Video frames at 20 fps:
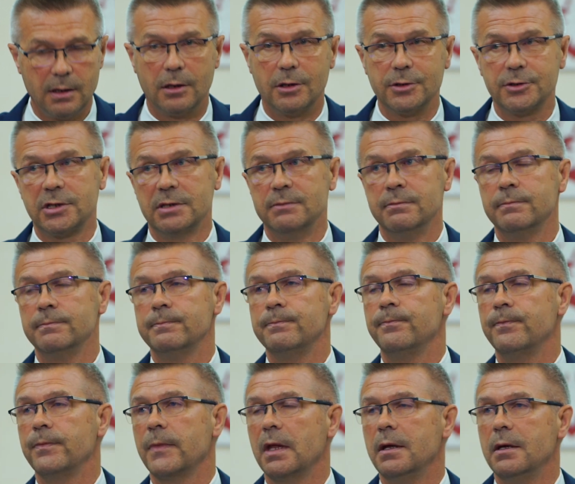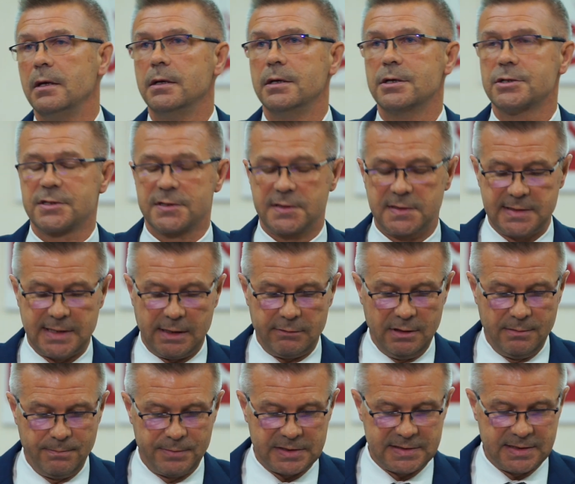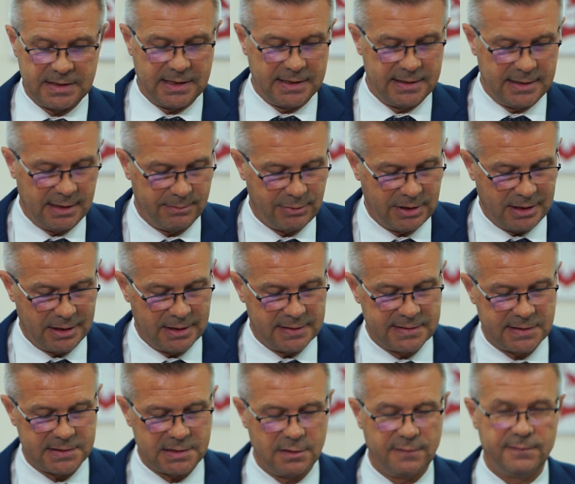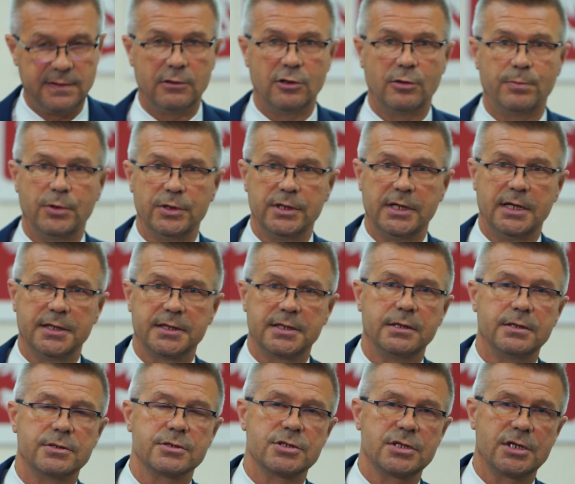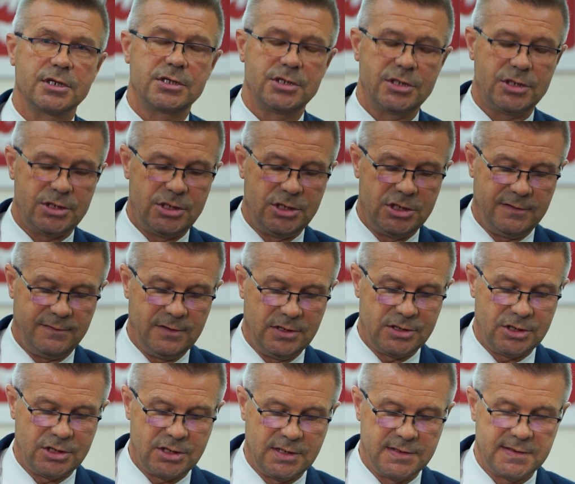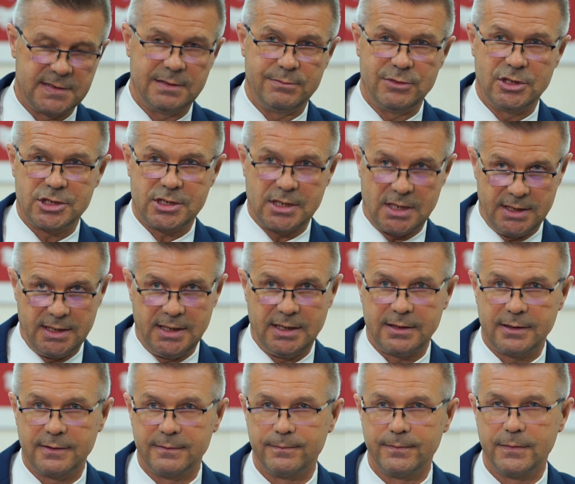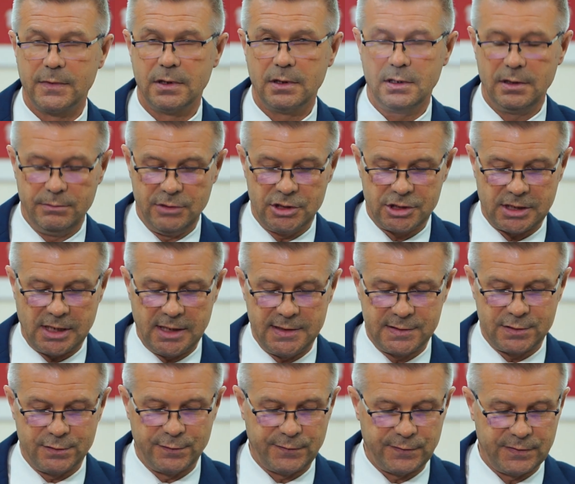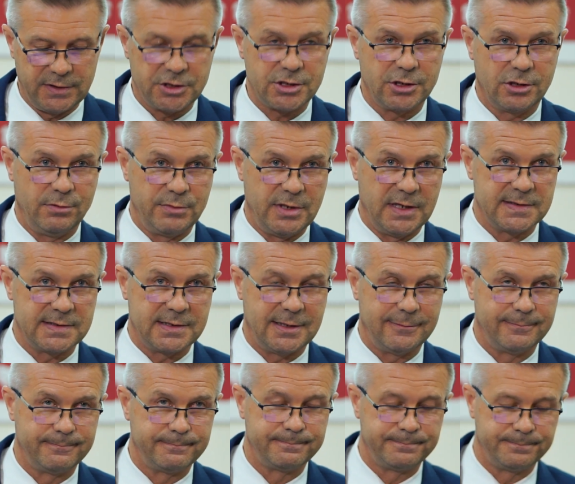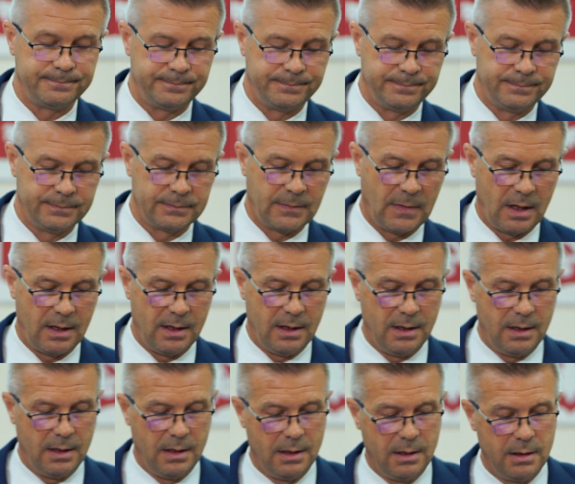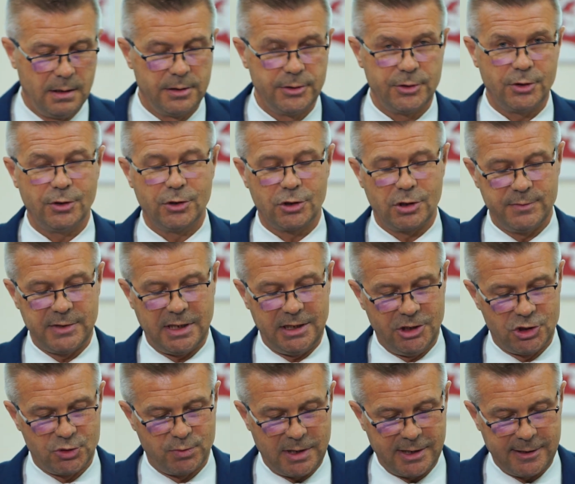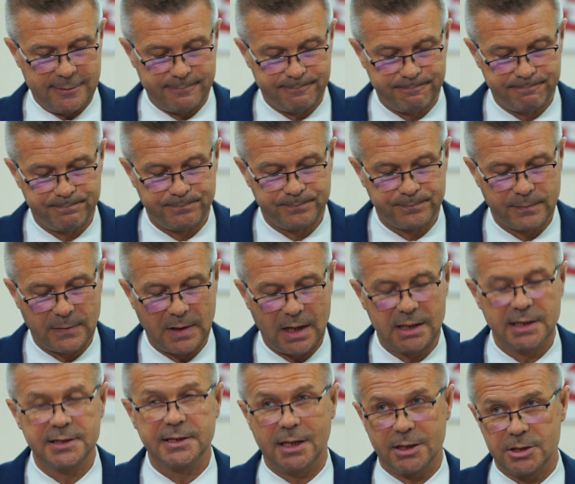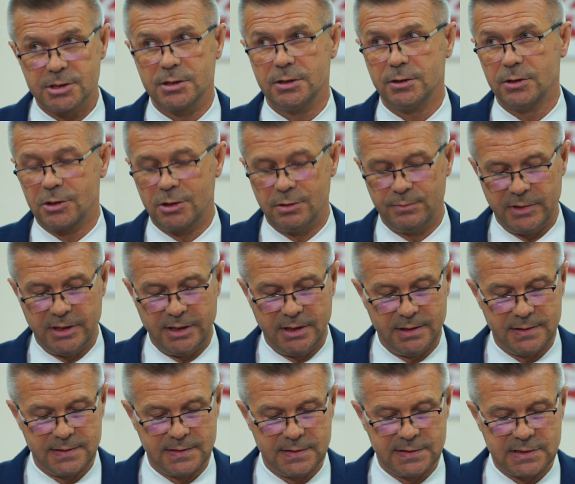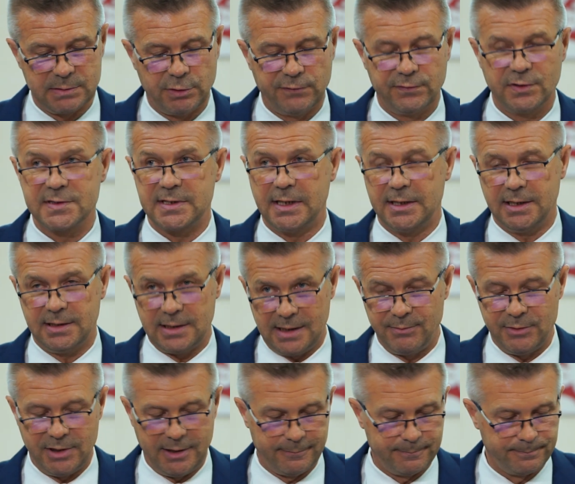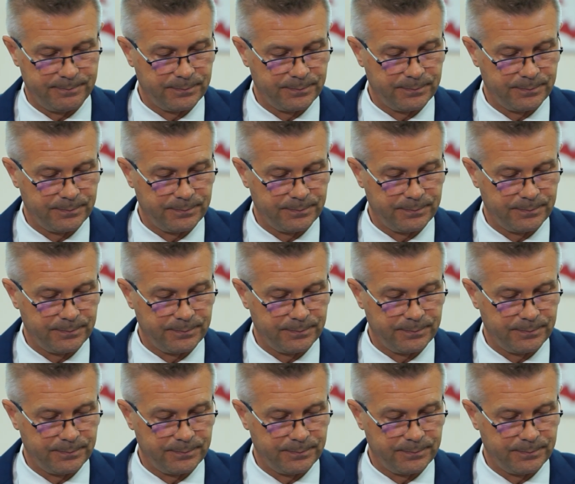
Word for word: O tym, że zostałem prezydentem Kiel, zdecydowało ponad 49 tysięcy mieszkanek i mieszkańców naszego miasta. To ogromna liczba, ale także ogromne zobowiązanie dla mnie.